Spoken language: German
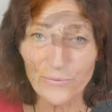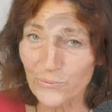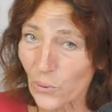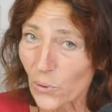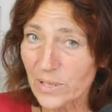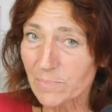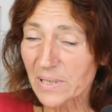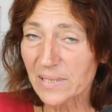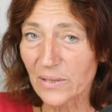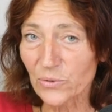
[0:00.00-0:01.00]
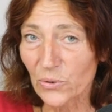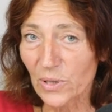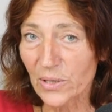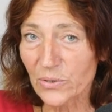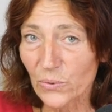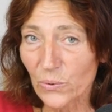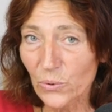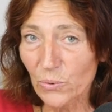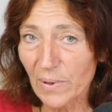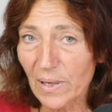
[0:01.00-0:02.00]
freue ich mich natürlich
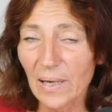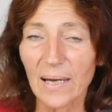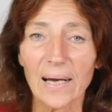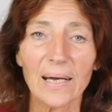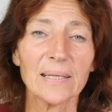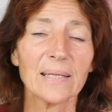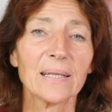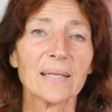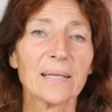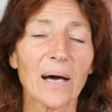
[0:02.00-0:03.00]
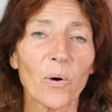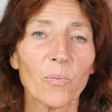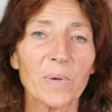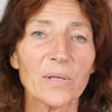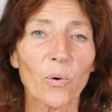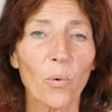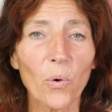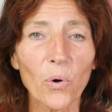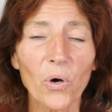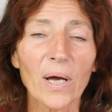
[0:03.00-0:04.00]
über ein Daumen
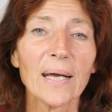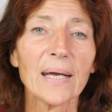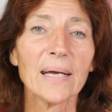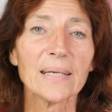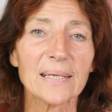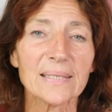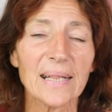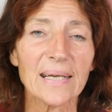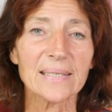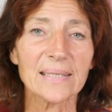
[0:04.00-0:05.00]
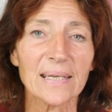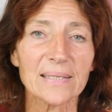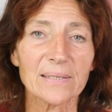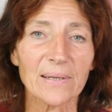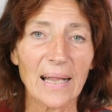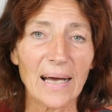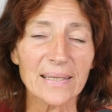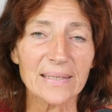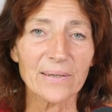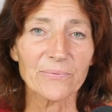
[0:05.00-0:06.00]
hoch. Das lässt es
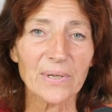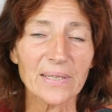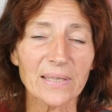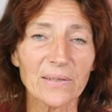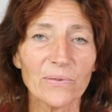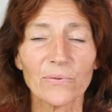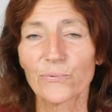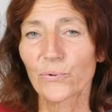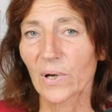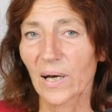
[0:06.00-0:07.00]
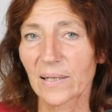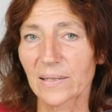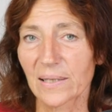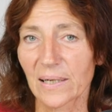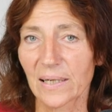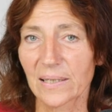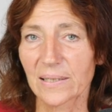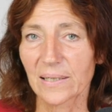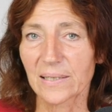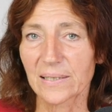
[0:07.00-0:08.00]
leichter finden für andere
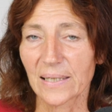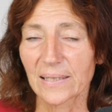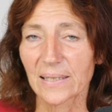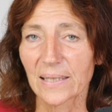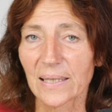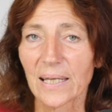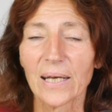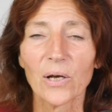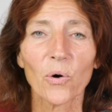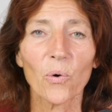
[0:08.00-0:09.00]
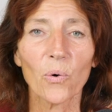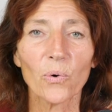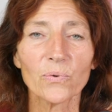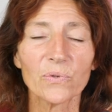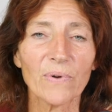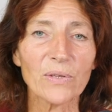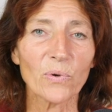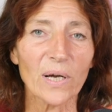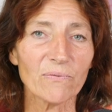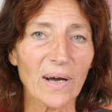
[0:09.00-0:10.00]
Interessenten. Und wenn du
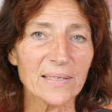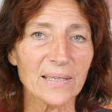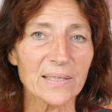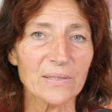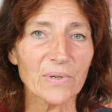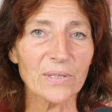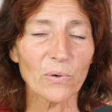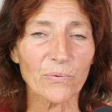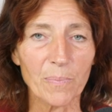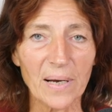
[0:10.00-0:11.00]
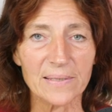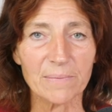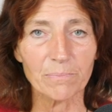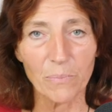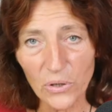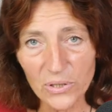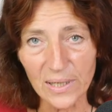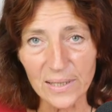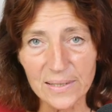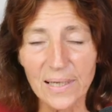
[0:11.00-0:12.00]
kein weiteres Video verpassen
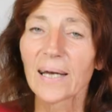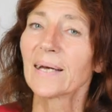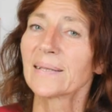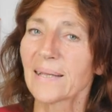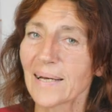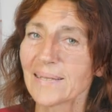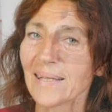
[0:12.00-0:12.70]
möchtest, dann